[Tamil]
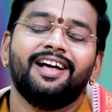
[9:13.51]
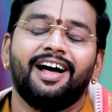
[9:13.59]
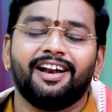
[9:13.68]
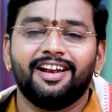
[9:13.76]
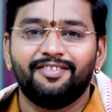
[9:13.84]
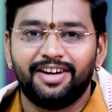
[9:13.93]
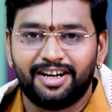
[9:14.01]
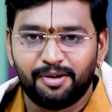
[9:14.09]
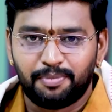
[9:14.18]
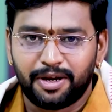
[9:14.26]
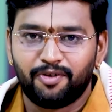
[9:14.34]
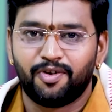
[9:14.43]
அதனால்
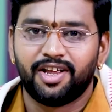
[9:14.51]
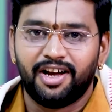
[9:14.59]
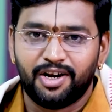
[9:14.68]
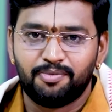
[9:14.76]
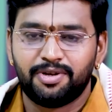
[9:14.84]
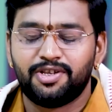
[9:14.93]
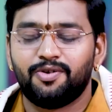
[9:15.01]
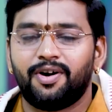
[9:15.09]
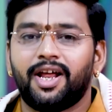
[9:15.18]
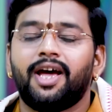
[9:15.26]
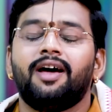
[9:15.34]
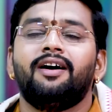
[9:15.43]
வீட்டில் பெரியவங்களுடைய
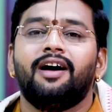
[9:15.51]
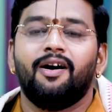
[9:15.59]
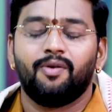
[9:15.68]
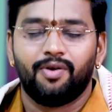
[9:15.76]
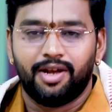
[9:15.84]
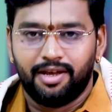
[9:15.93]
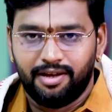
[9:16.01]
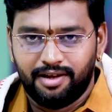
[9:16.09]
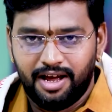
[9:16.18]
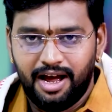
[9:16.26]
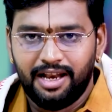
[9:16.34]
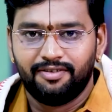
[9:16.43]
அனுமதியோடு அவங்களோட
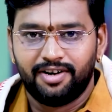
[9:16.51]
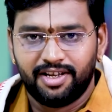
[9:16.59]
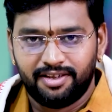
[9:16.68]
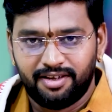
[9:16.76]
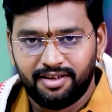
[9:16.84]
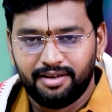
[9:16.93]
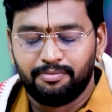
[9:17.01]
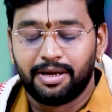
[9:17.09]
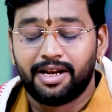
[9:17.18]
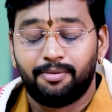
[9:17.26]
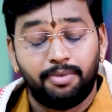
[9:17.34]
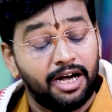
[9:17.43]
காலில் விழுந்து
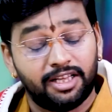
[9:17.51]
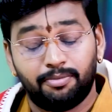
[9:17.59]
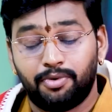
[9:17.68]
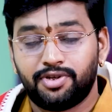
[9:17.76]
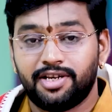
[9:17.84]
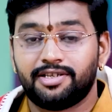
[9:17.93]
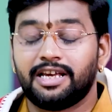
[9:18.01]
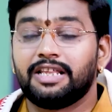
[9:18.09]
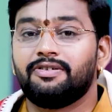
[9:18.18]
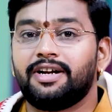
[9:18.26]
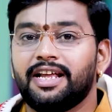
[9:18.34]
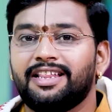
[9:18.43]
மெயினாக பாத பூஜை
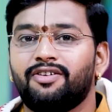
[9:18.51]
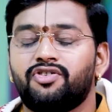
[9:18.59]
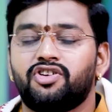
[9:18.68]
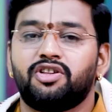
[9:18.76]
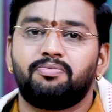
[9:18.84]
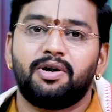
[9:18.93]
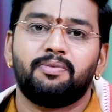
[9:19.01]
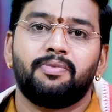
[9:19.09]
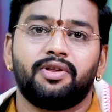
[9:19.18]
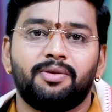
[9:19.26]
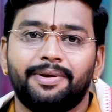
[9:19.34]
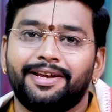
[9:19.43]
செய்துவிட்டு எந்த விஷயத்தை
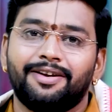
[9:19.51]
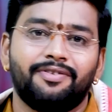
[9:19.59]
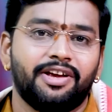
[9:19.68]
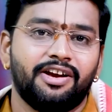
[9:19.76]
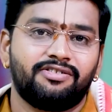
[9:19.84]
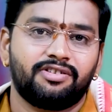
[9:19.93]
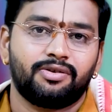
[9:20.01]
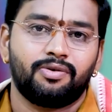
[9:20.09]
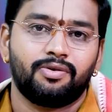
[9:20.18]
பண்ணும்பொழுது பெரிய அளவுக்கு ஏற்றத்தை